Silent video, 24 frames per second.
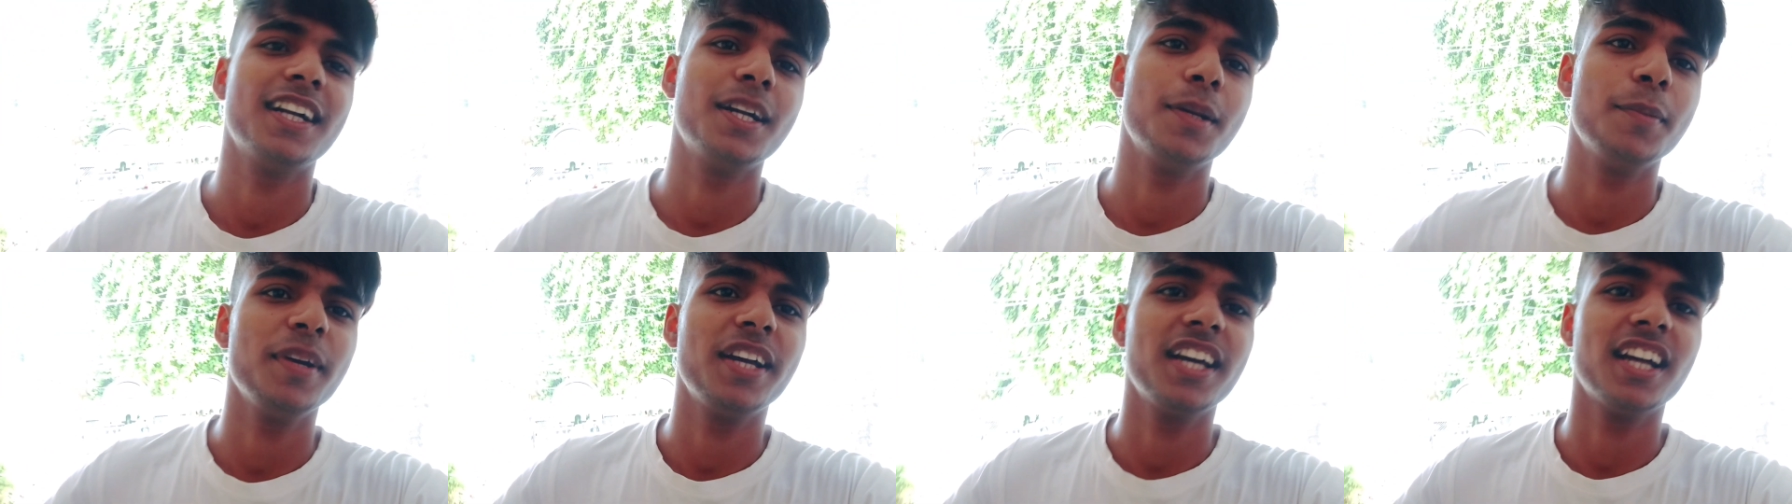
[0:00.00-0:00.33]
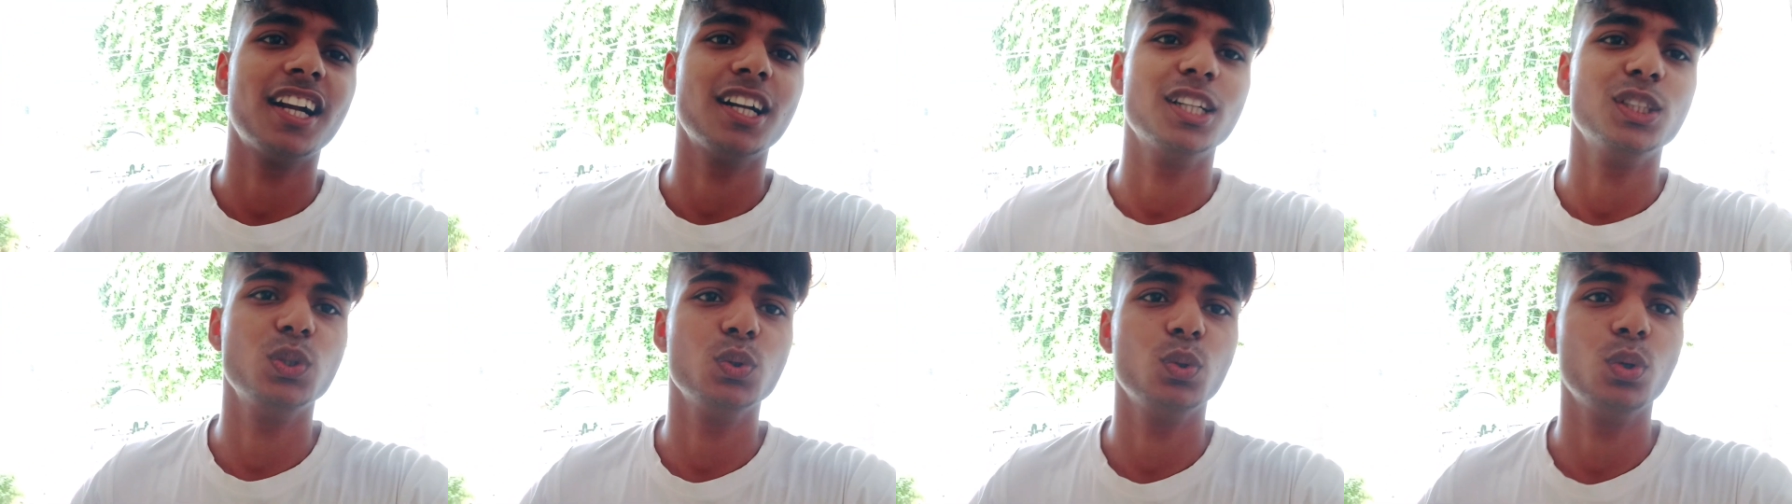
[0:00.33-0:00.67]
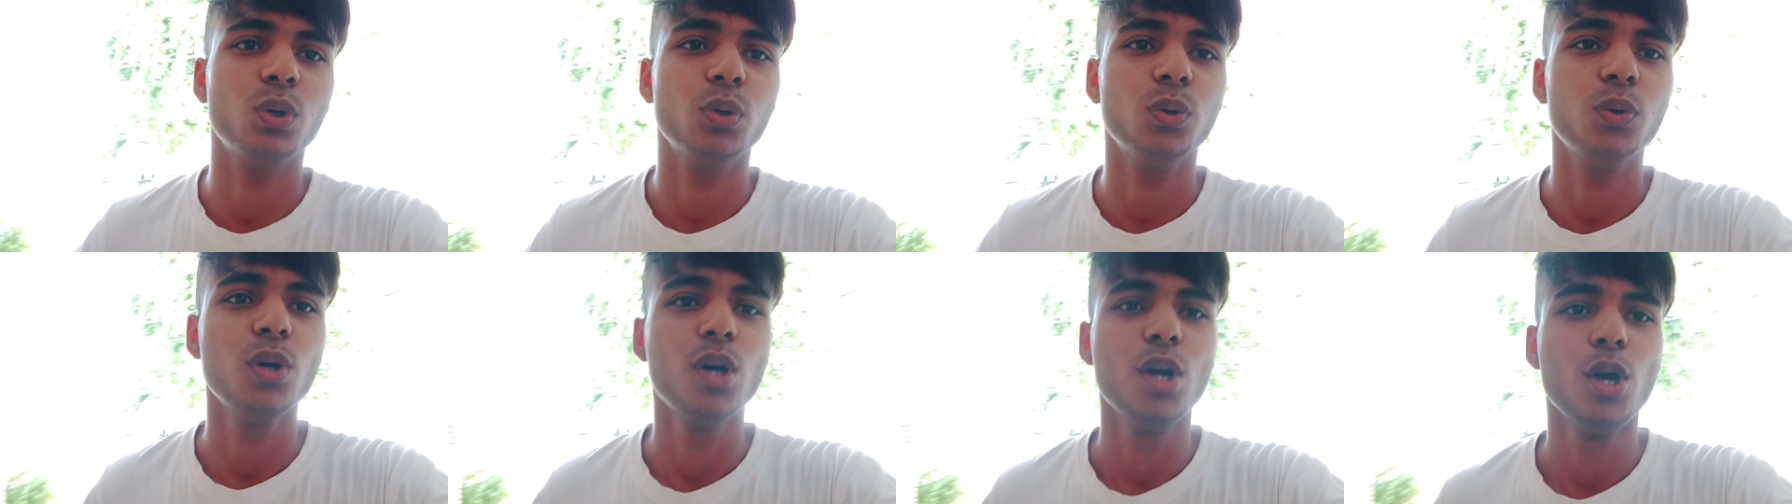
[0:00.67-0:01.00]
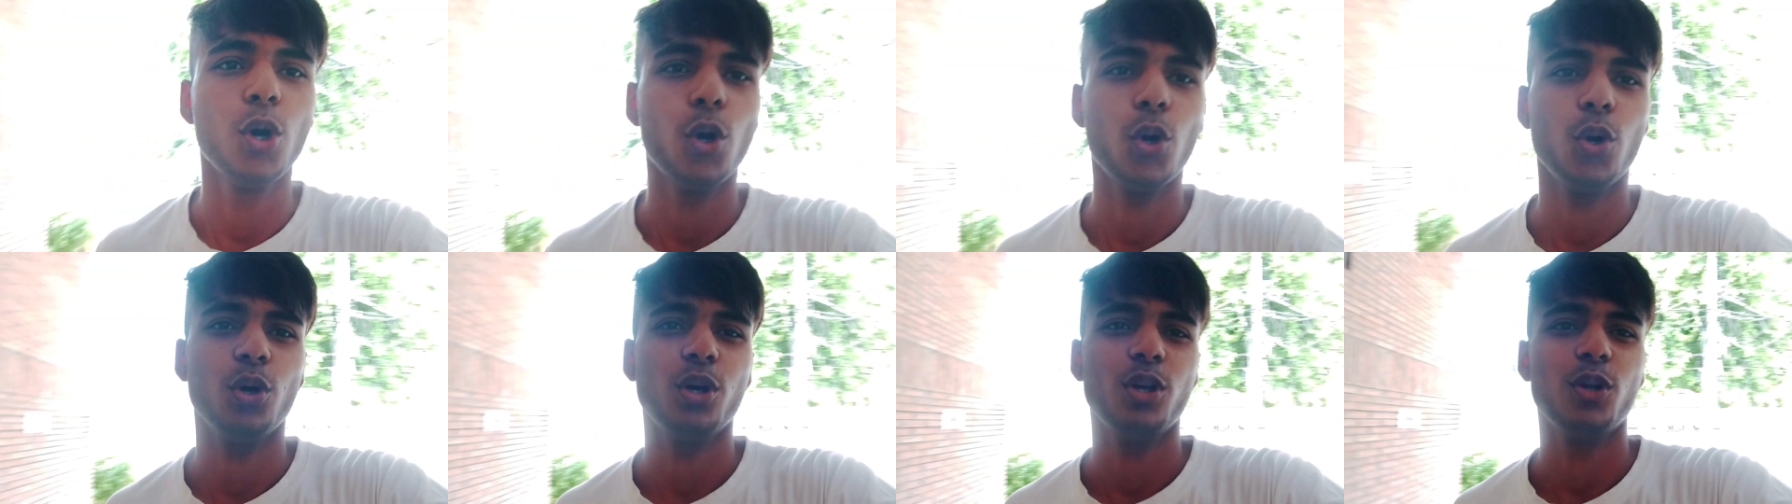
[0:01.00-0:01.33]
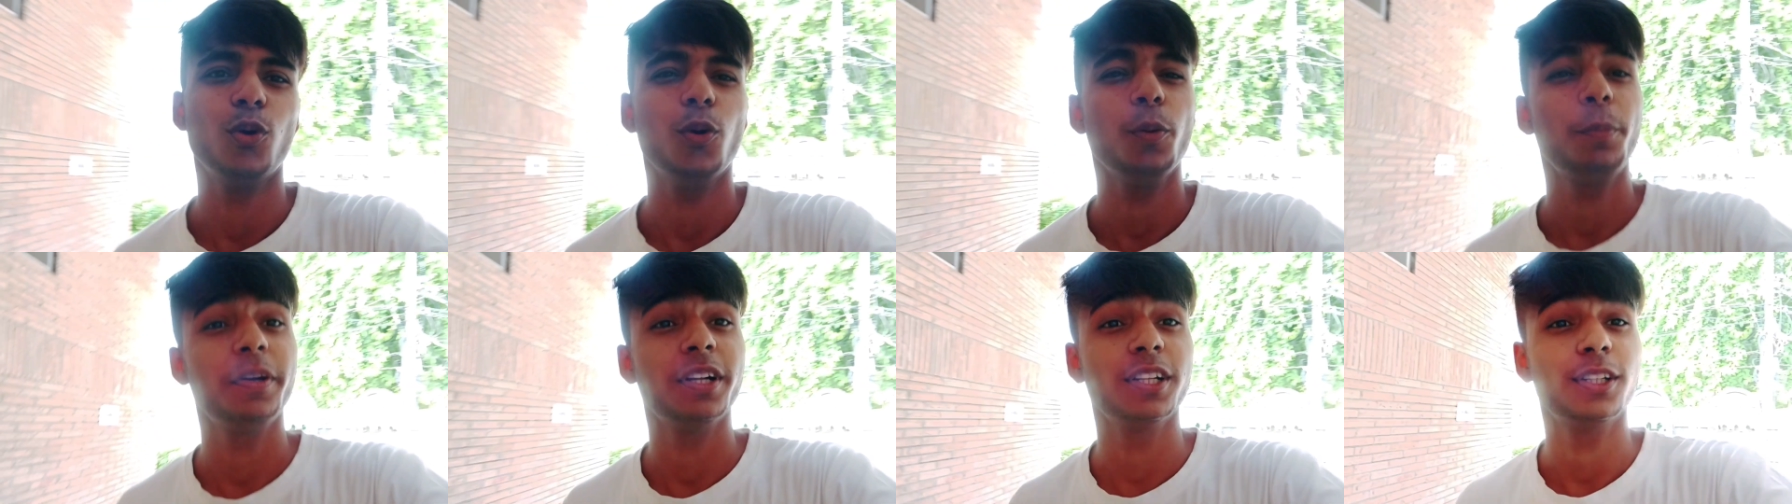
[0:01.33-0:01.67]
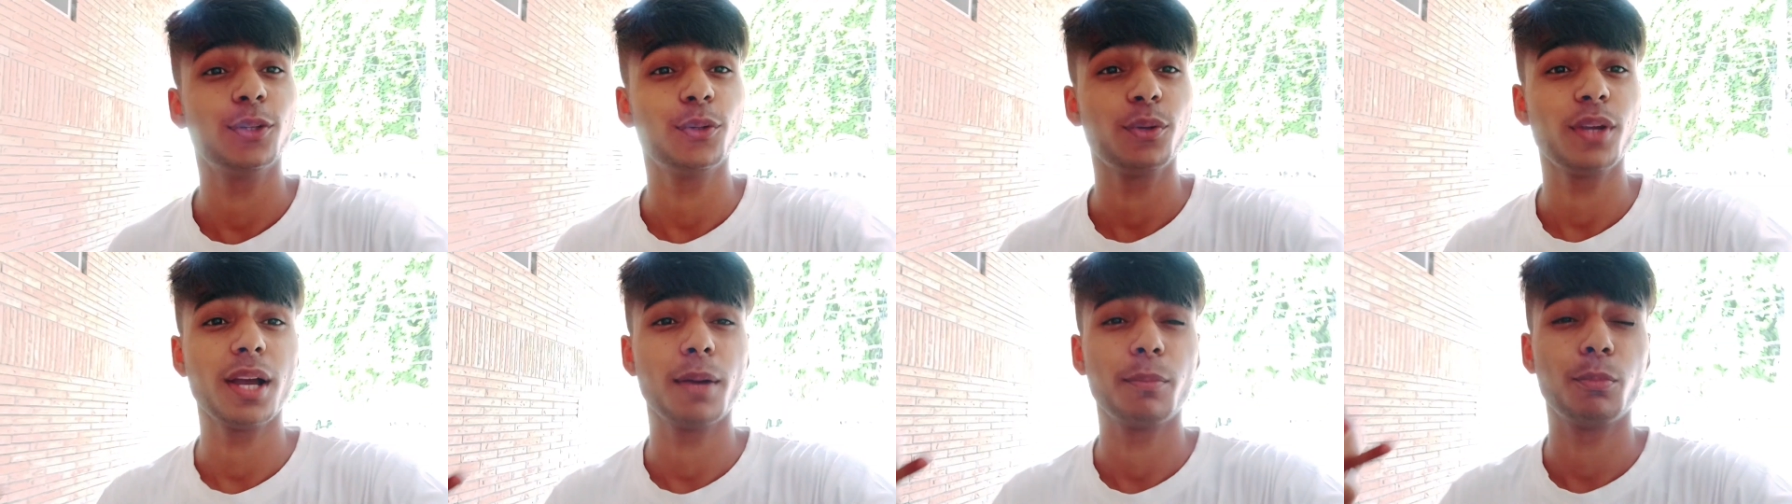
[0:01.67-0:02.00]
हेयर कट भी करा चुका हूँ और
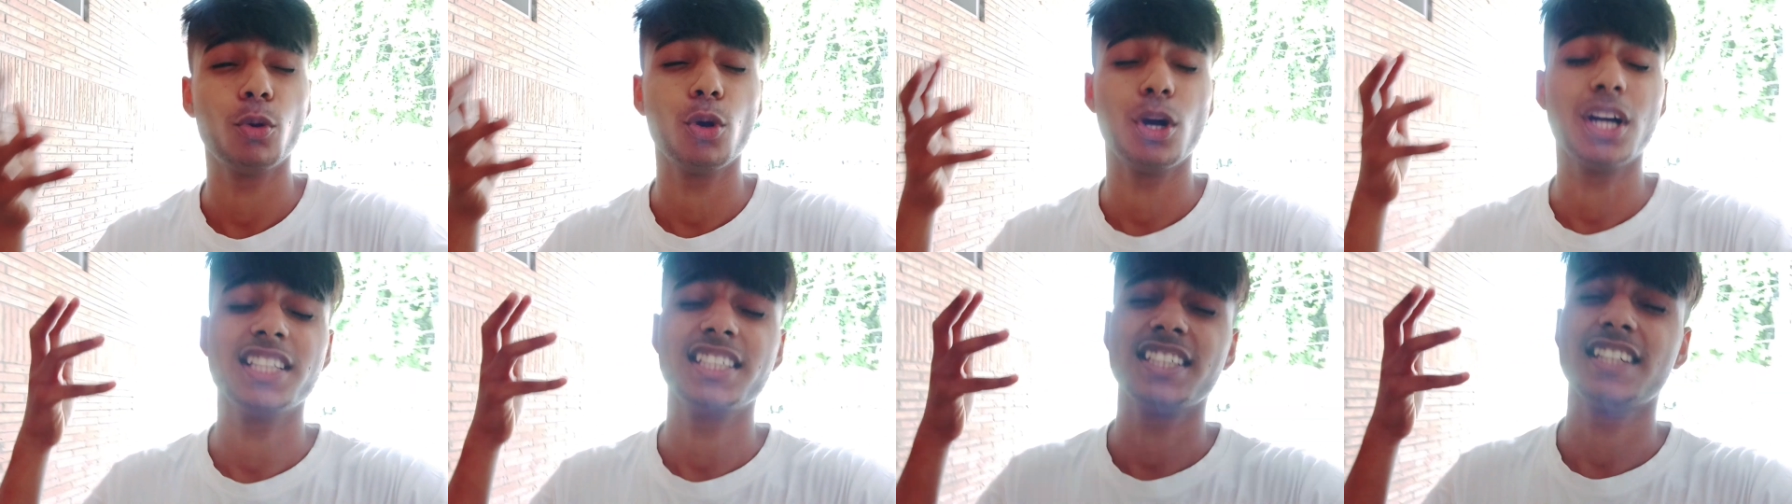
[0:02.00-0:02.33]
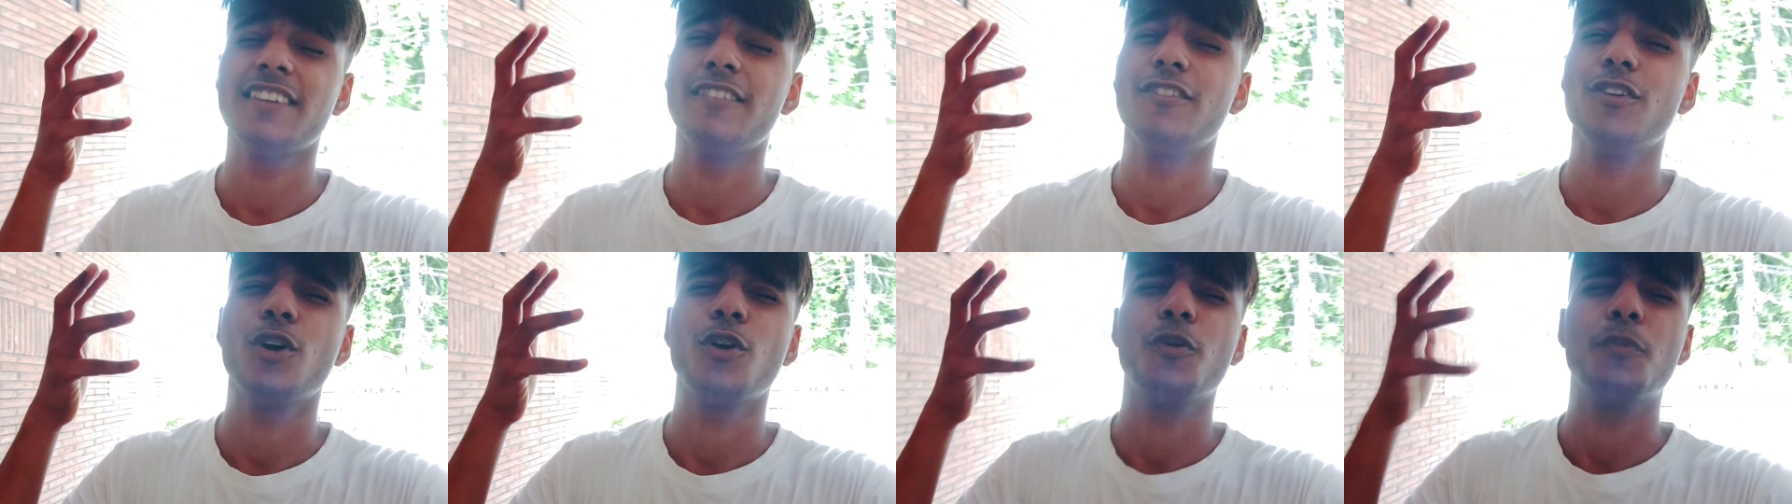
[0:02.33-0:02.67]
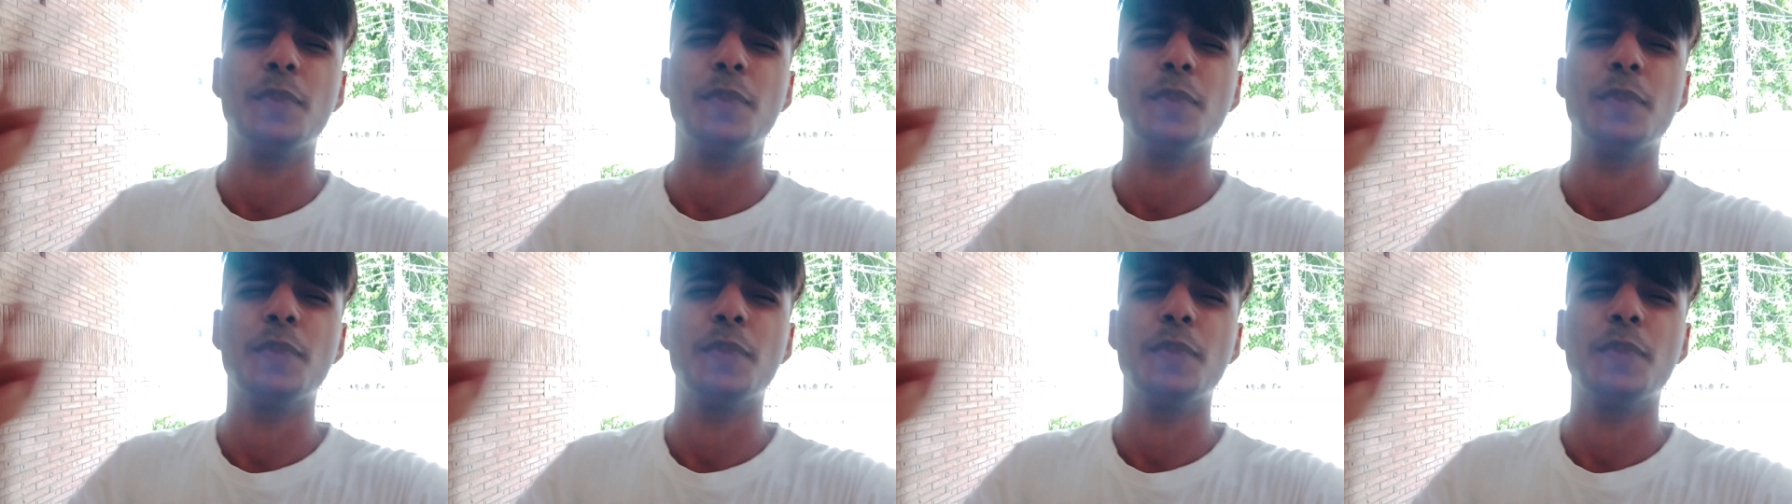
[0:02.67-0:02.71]
होप करता हूँ कि आपको आज का